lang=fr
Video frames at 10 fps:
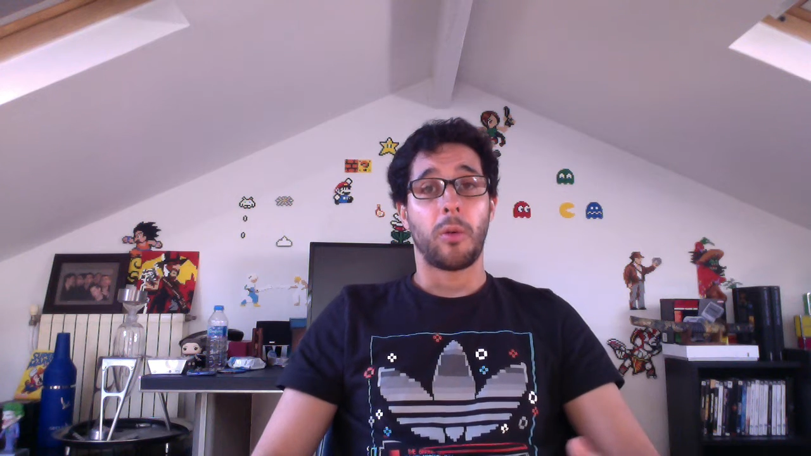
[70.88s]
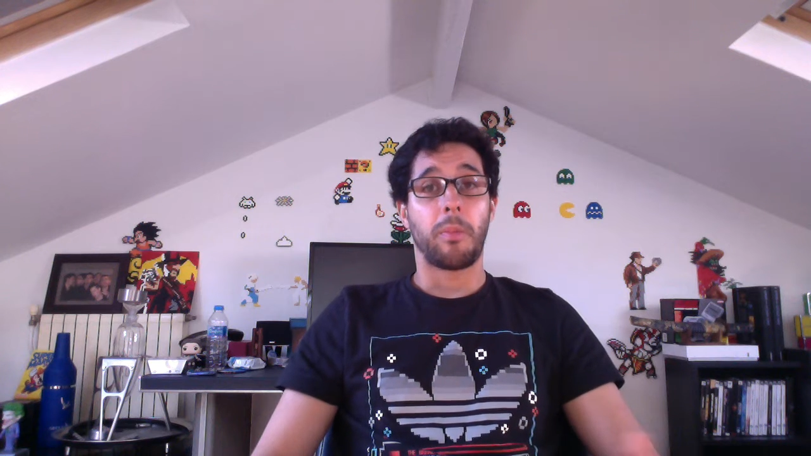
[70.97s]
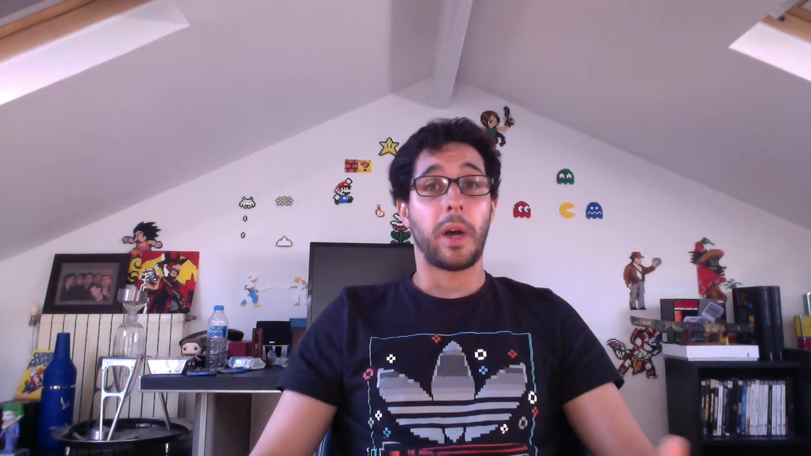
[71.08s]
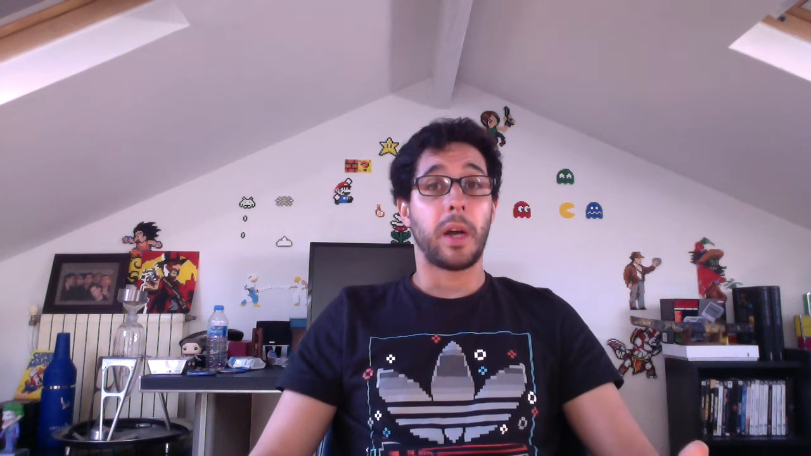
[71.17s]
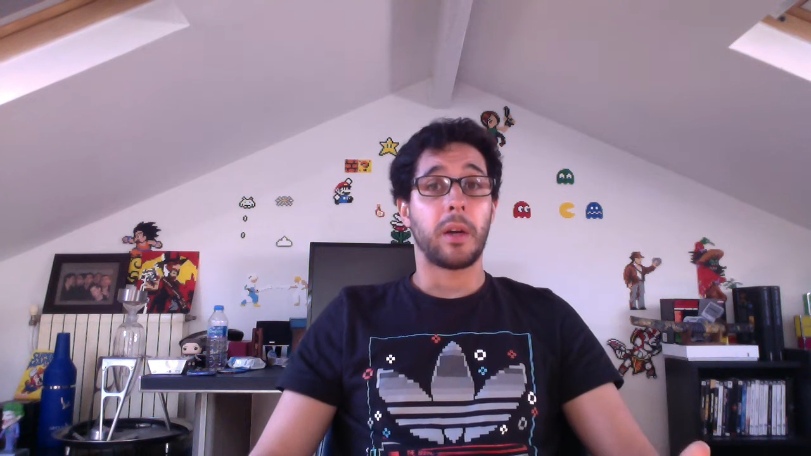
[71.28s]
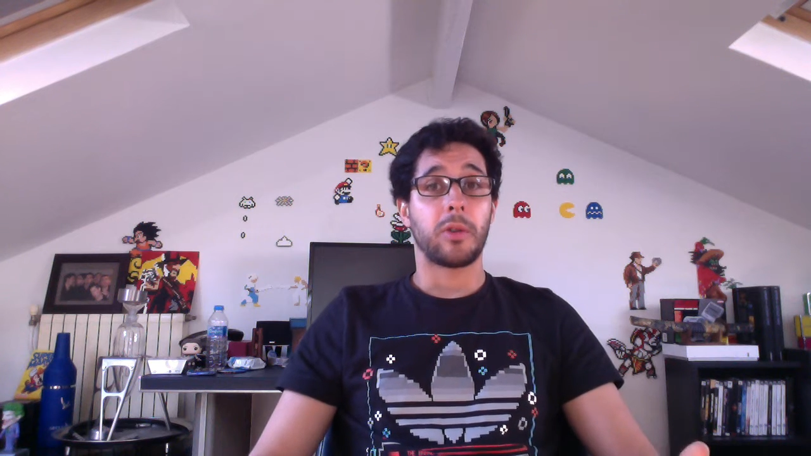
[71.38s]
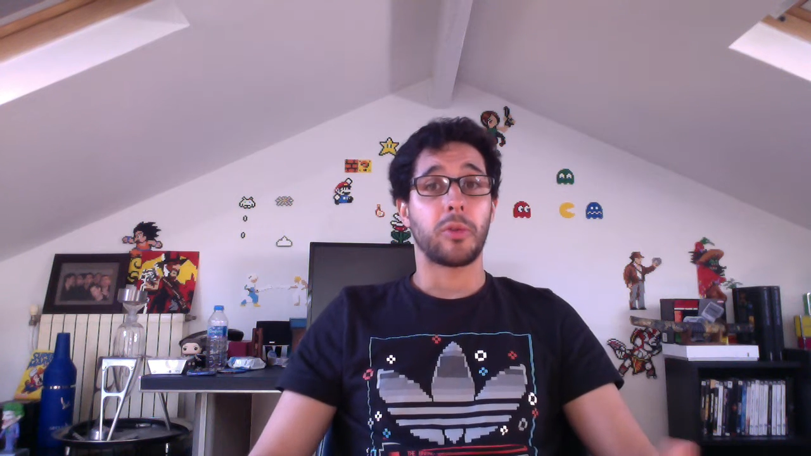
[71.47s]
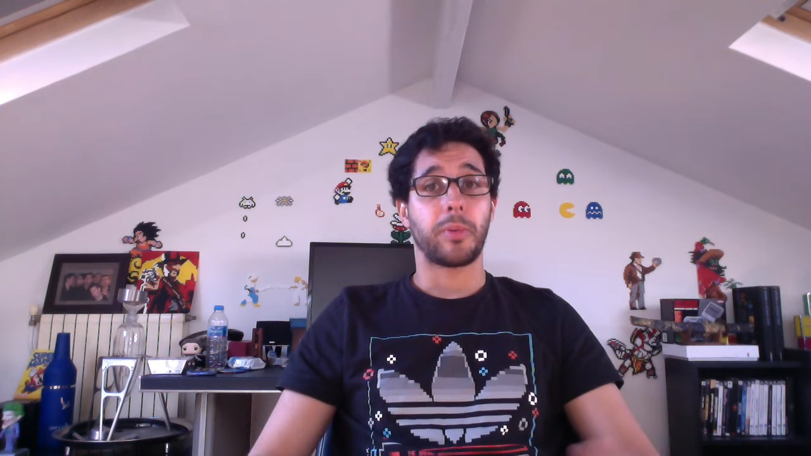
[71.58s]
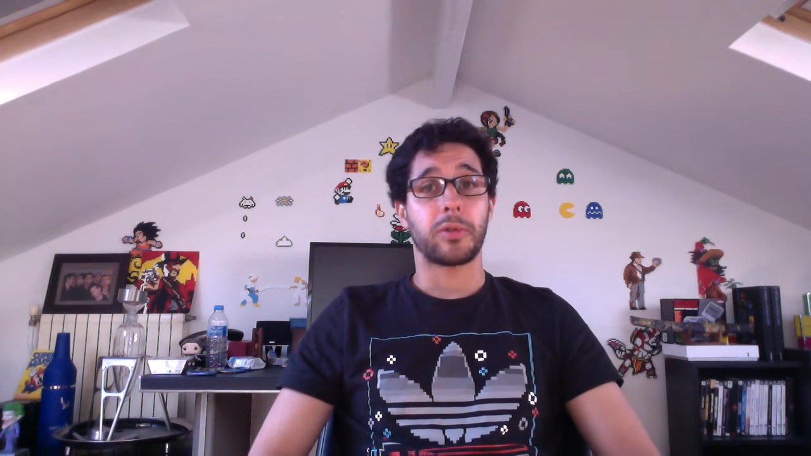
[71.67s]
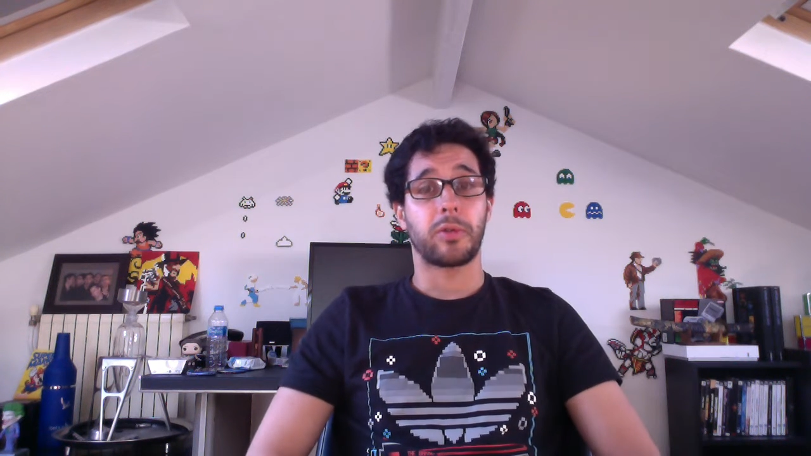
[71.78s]
Ben,
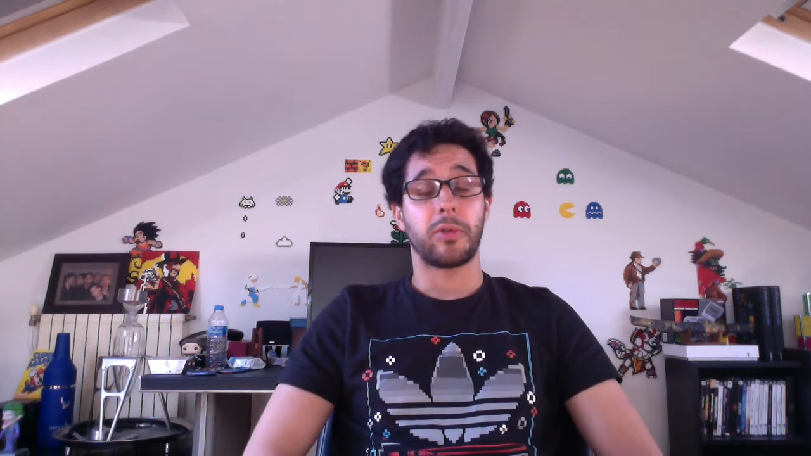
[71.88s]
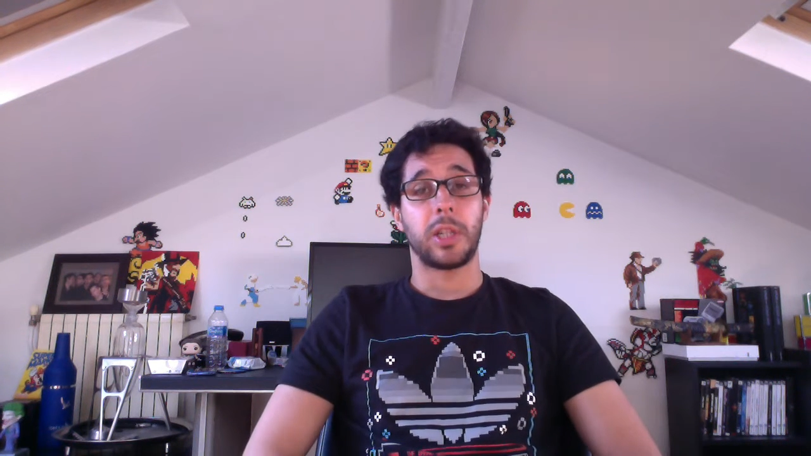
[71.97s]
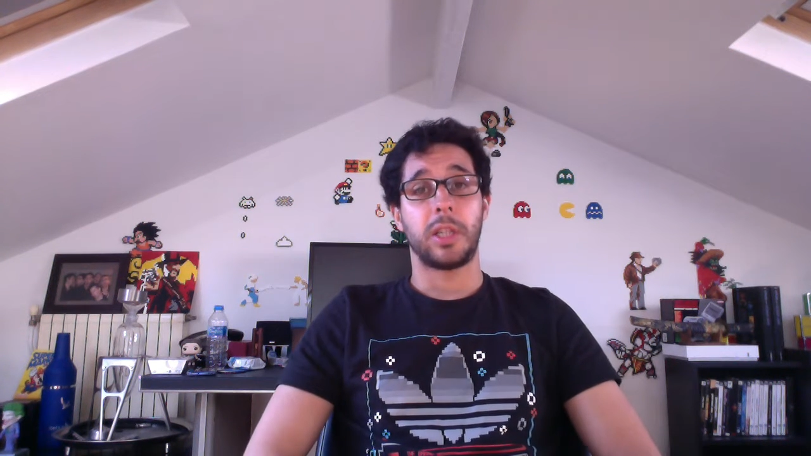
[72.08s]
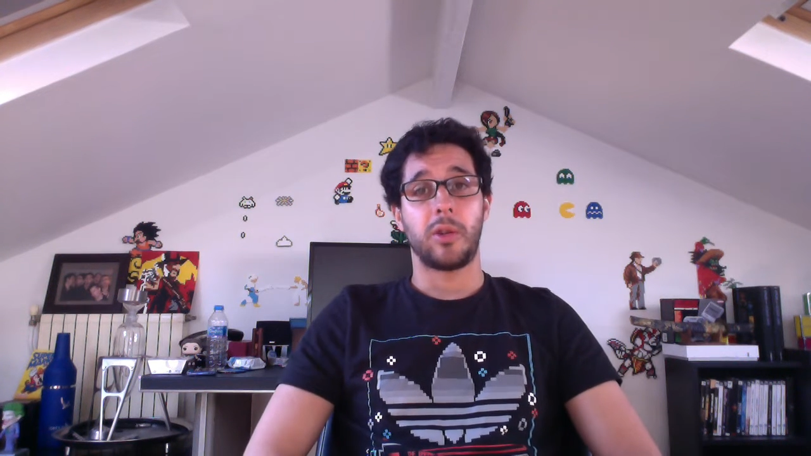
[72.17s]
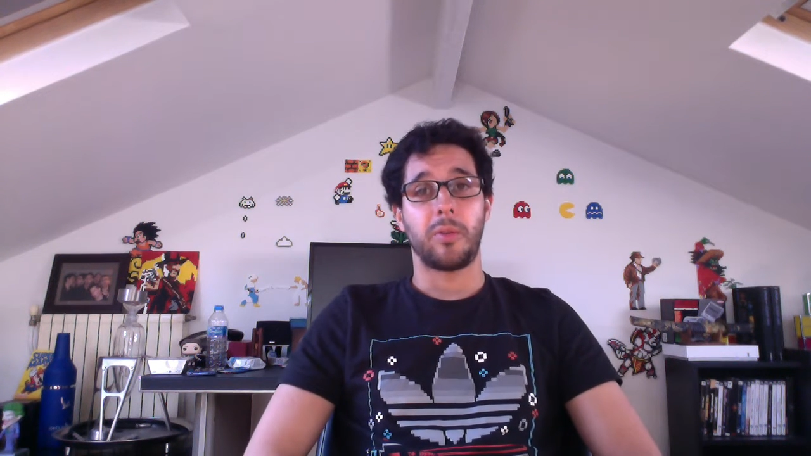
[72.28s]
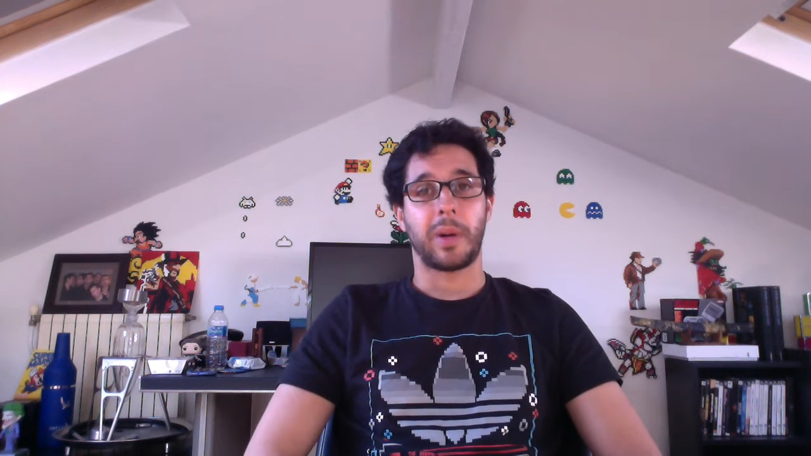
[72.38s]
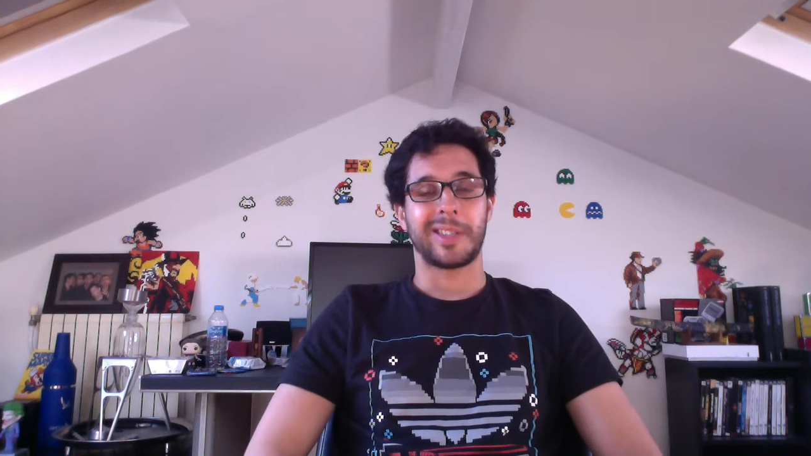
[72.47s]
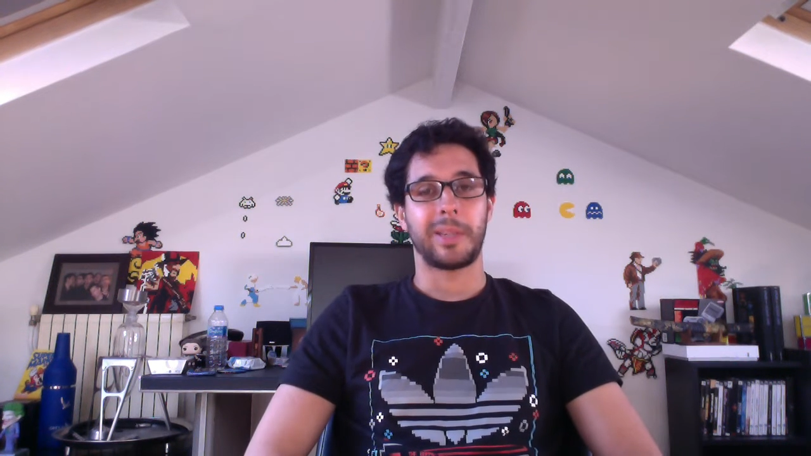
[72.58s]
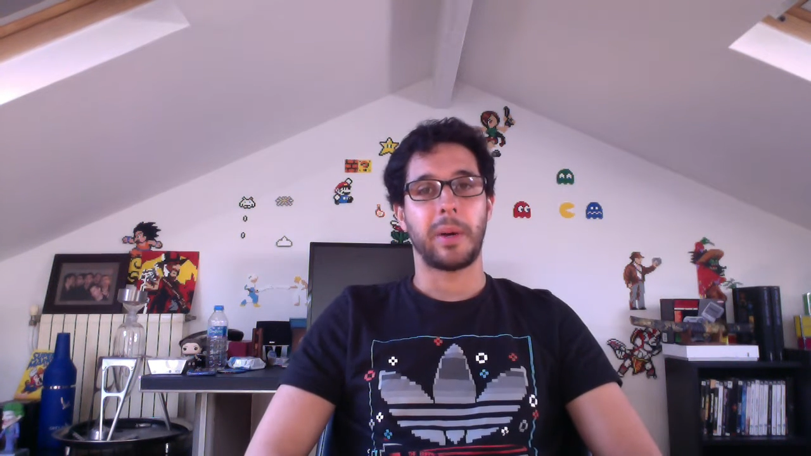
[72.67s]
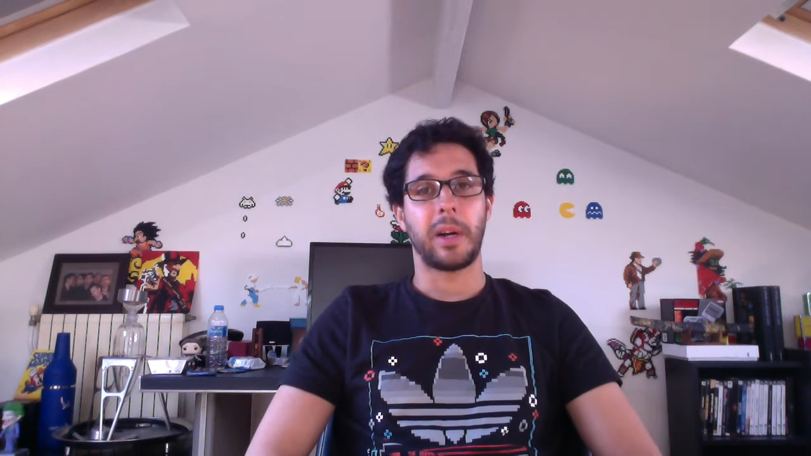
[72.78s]
je pense que j'ai dit le
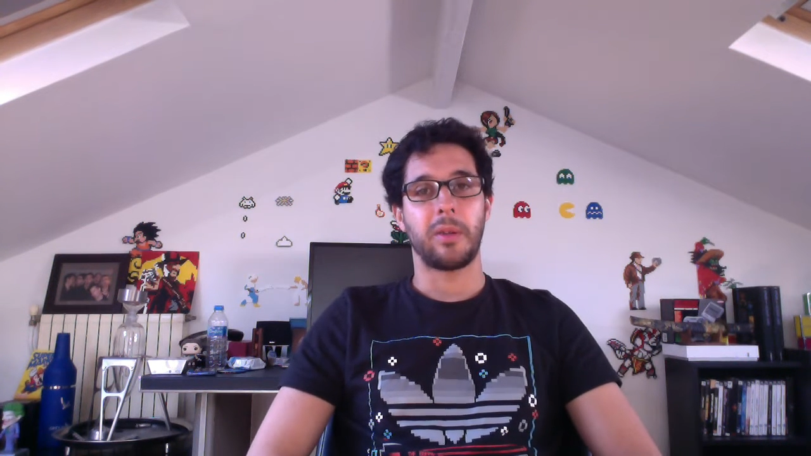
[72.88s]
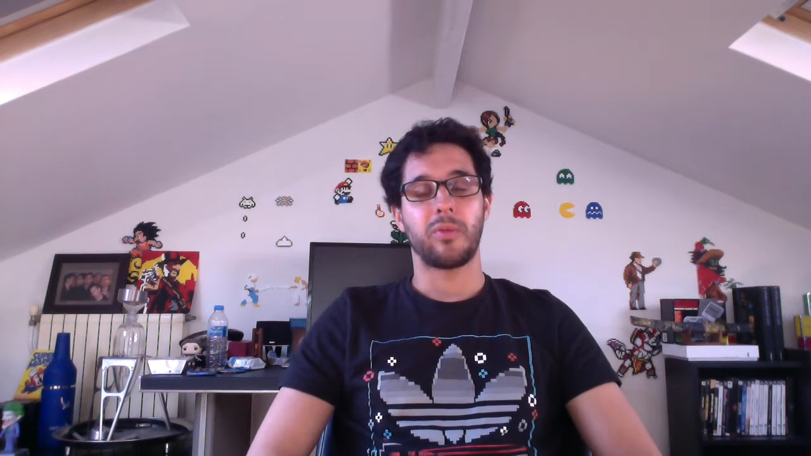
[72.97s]
principal.